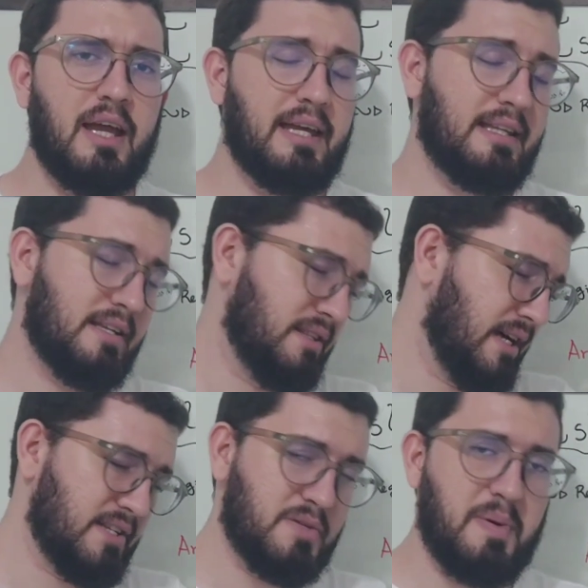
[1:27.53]
é, da,
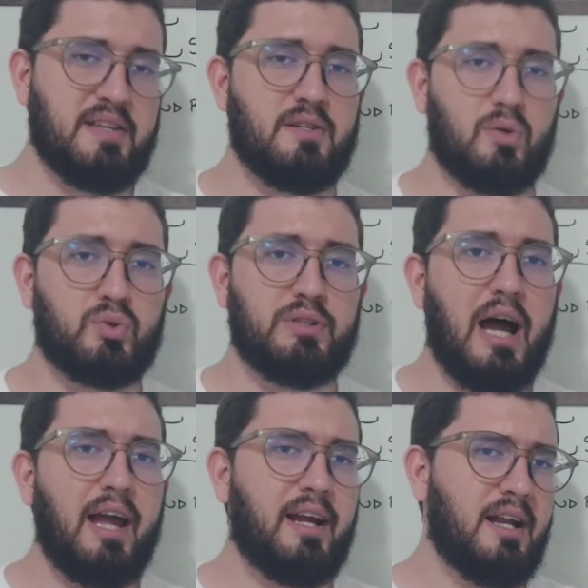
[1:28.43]
da, dispersão
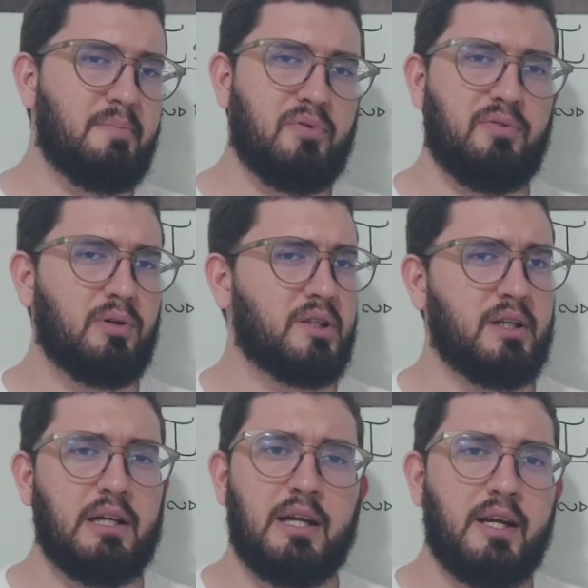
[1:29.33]
judaica ali por
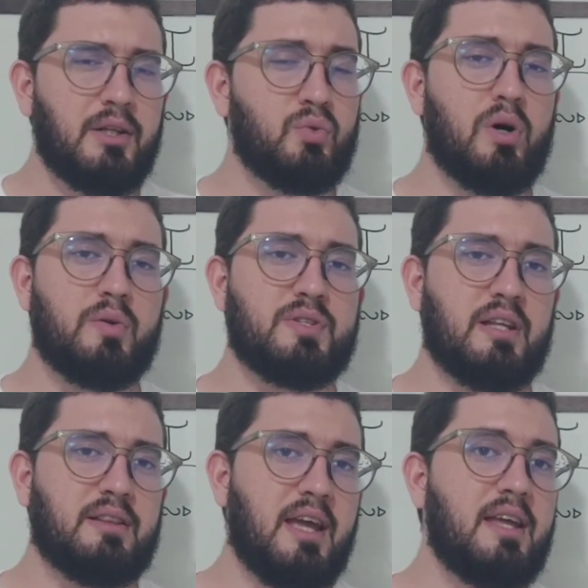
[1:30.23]
volta do ano
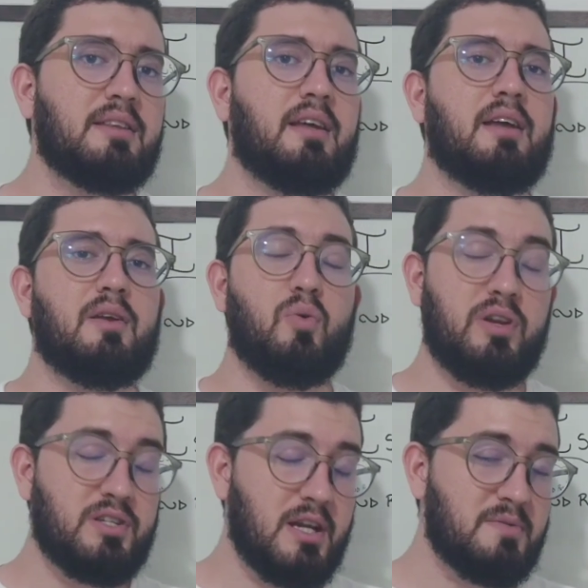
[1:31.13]
70 e o
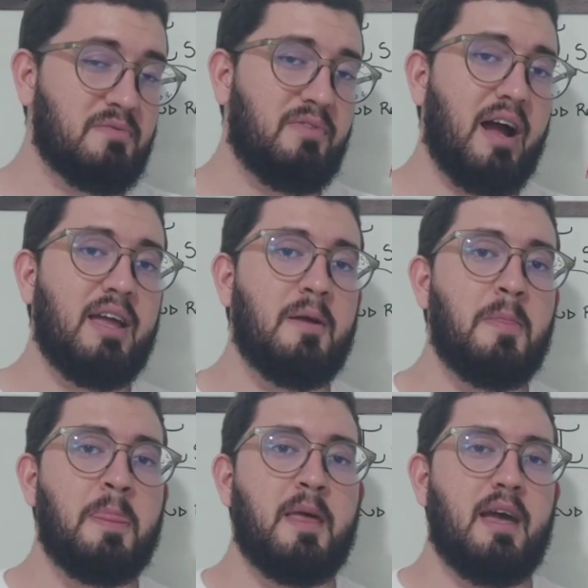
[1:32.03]
cristianismo vai
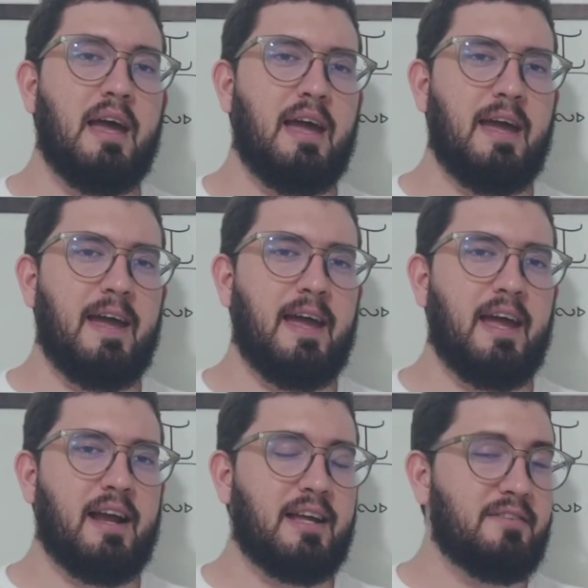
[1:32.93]

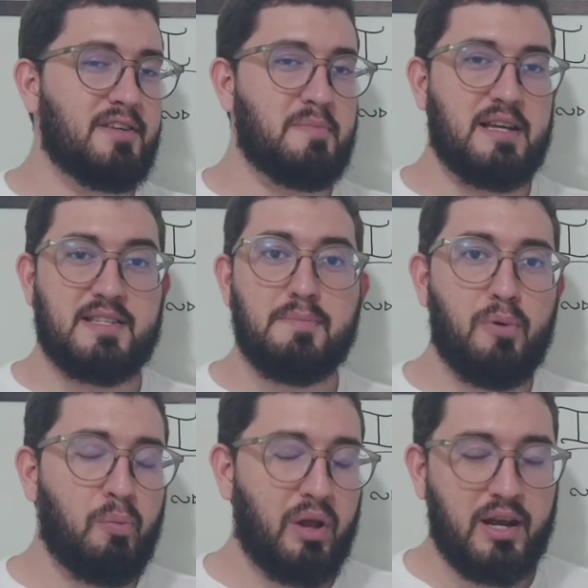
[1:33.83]
é, cada vez mais se
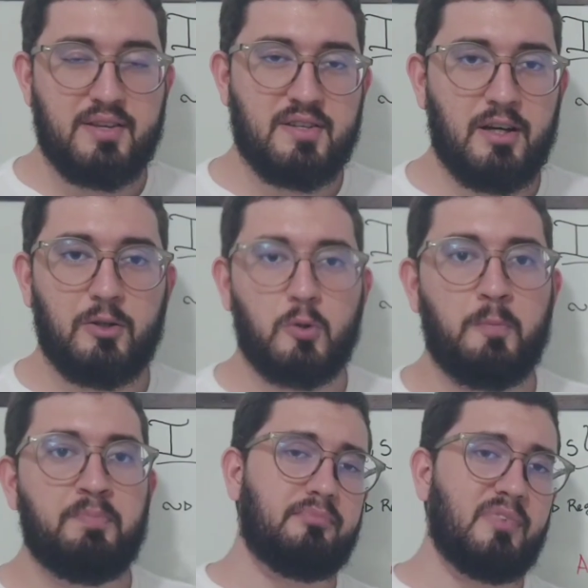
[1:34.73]

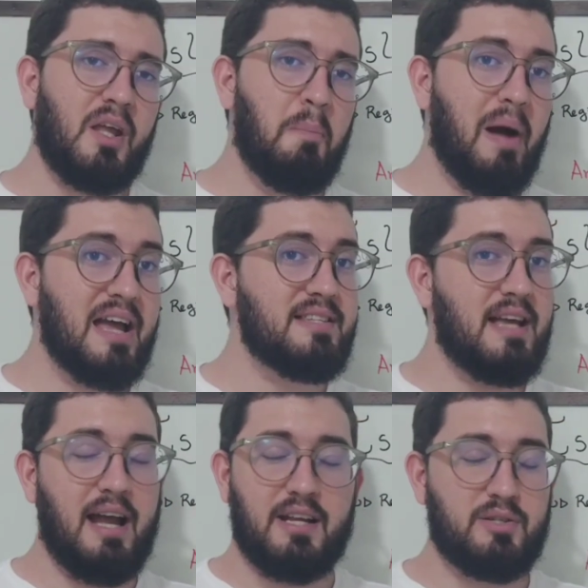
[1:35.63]
popularizando,
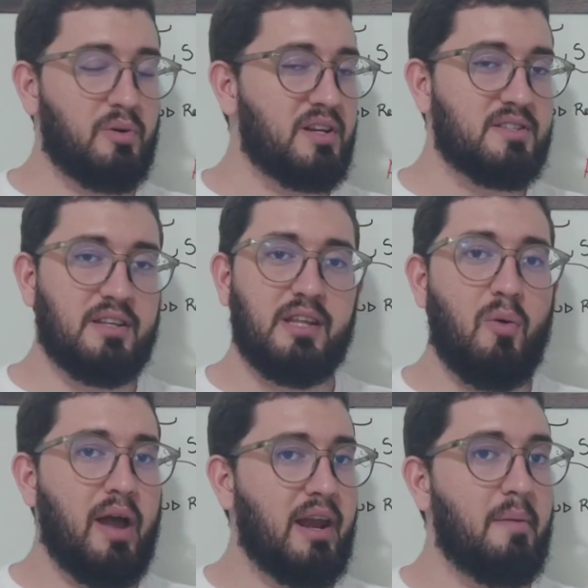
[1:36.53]
mas a religião cristã
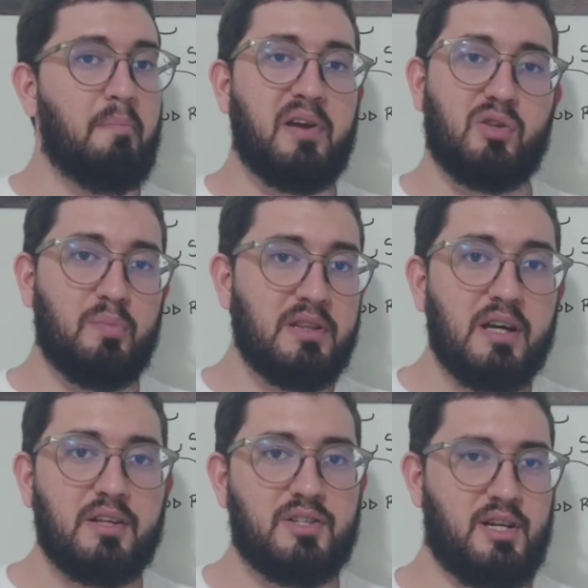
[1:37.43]
não era
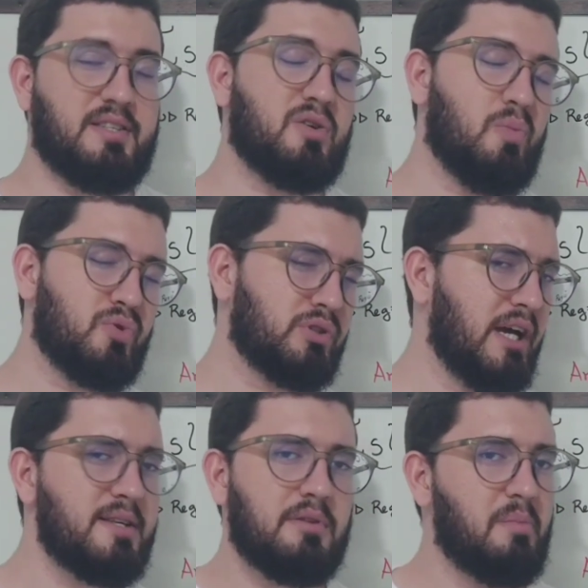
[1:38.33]
predominante, assim como o
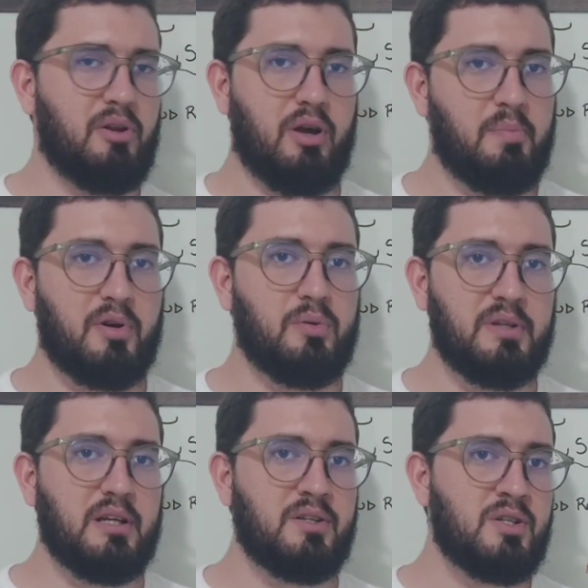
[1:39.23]
judaísmo também não era
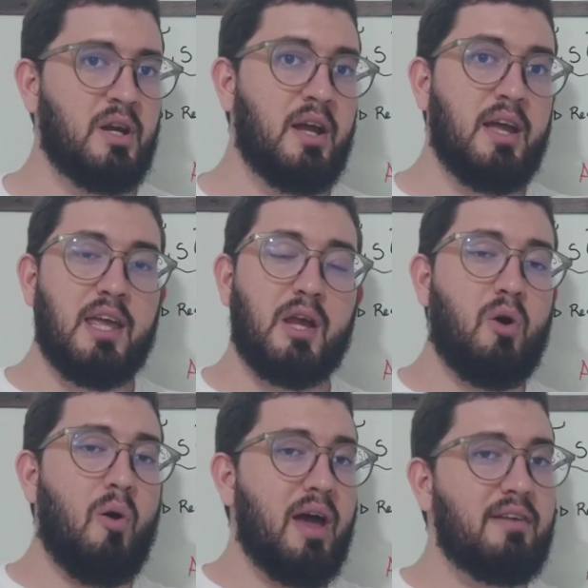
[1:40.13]
predominante. E
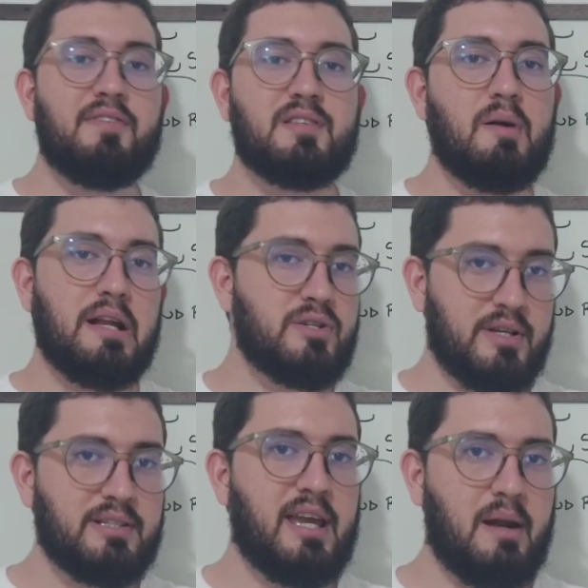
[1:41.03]
qual era a visão
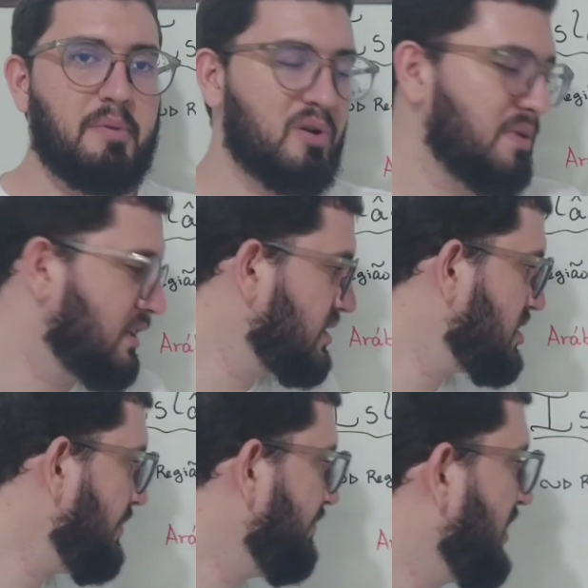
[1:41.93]
religiosa que era
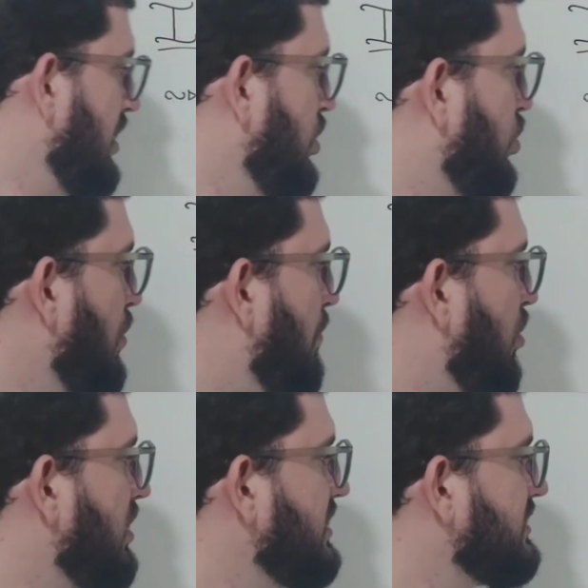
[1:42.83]
predominante? O
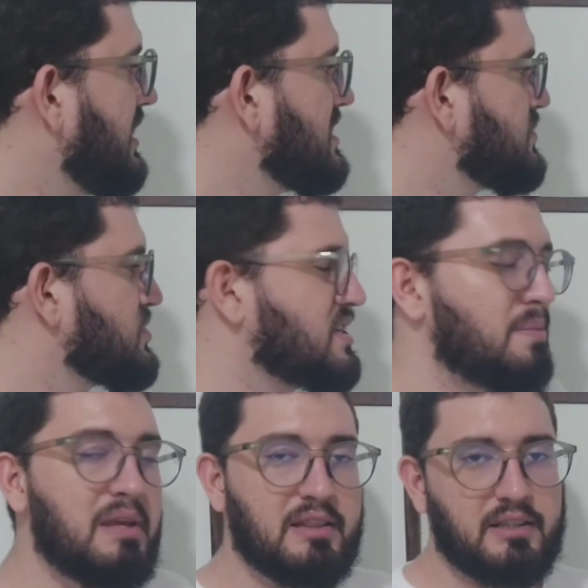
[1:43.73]
politeísmo
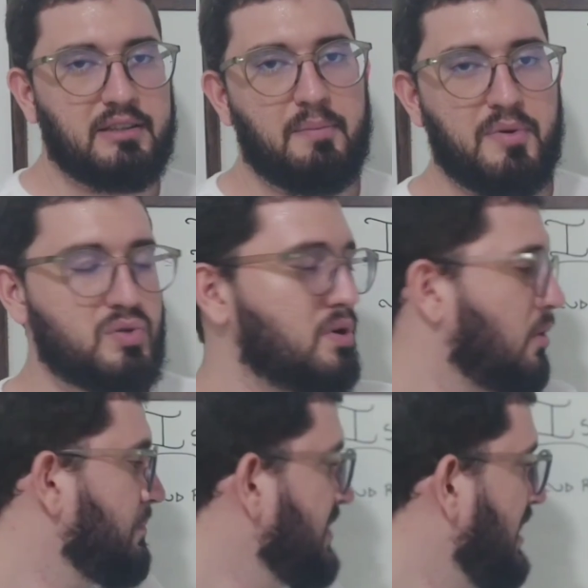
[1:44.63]
semita, tá
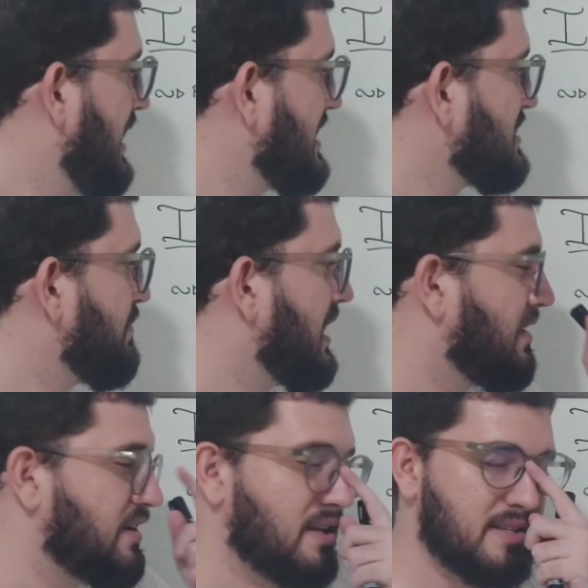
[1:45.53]
pessoal? Essa
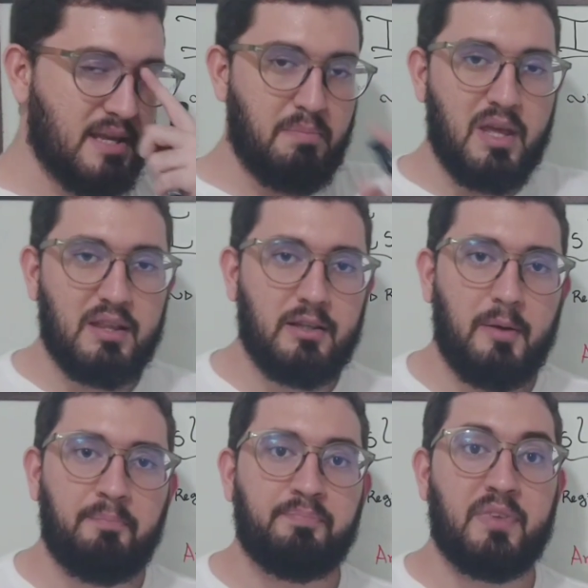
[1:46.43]
palavrinha
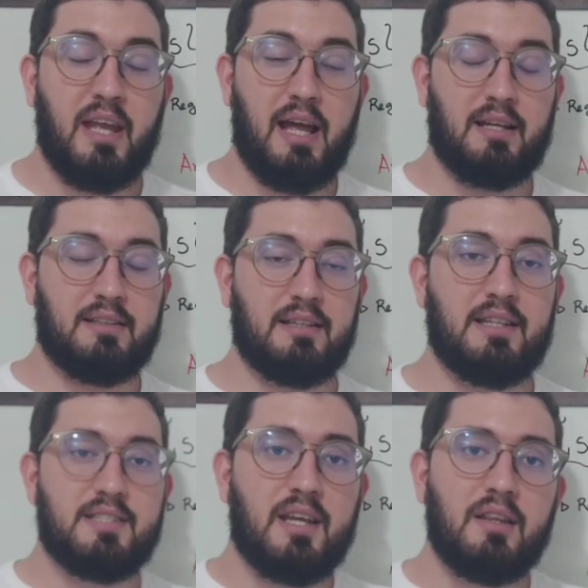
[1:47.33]
semita, ela está
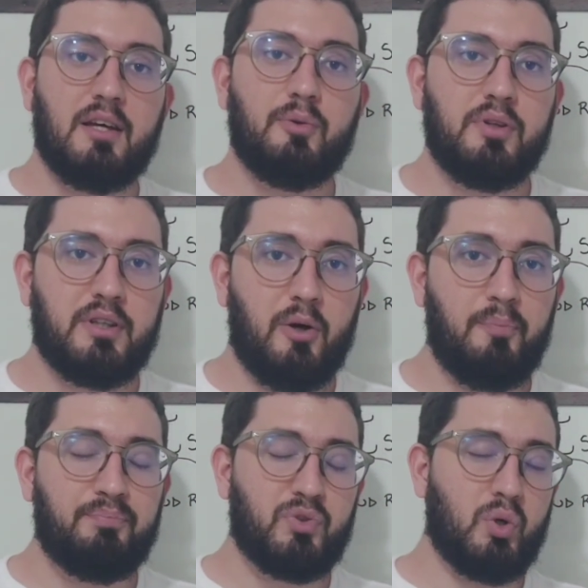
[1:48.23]
designando
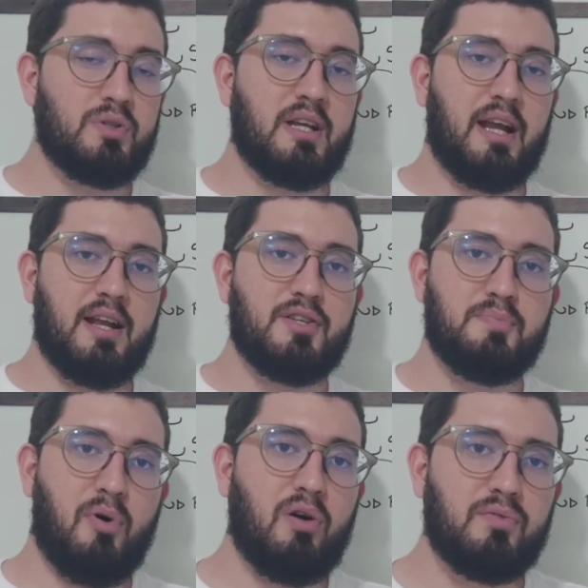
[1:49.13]
então todos aqueles
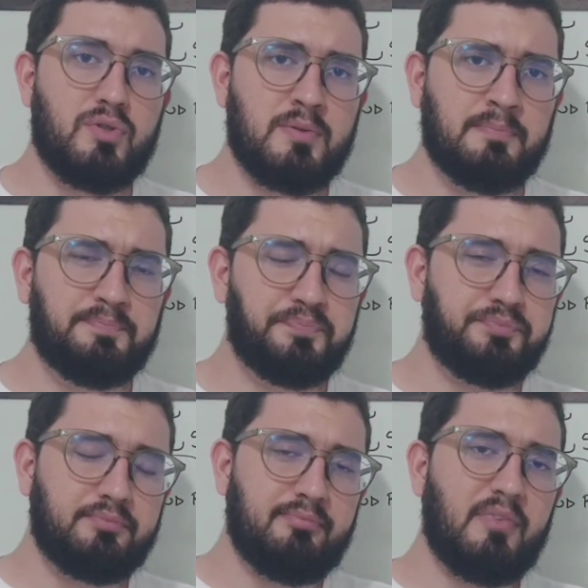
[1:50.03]
povos
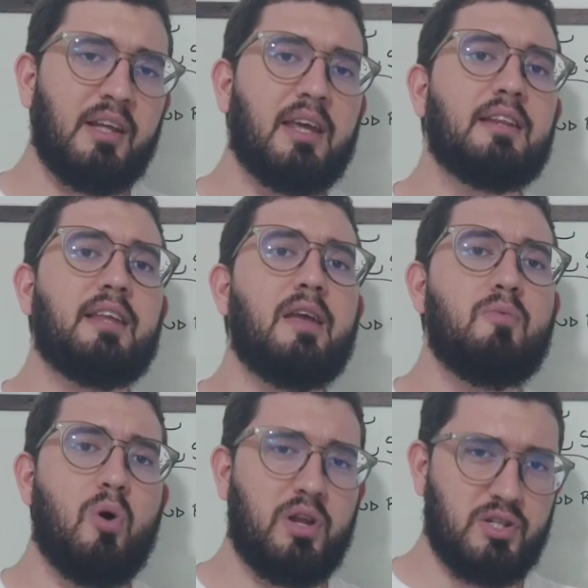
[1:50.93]
que têm
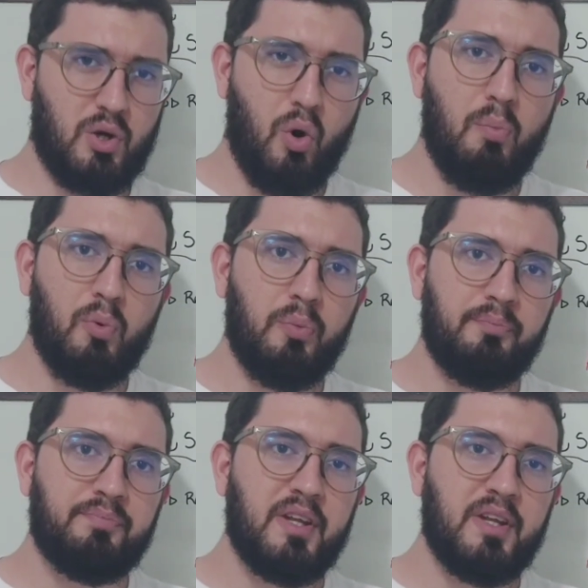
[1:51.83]
uma origem comum,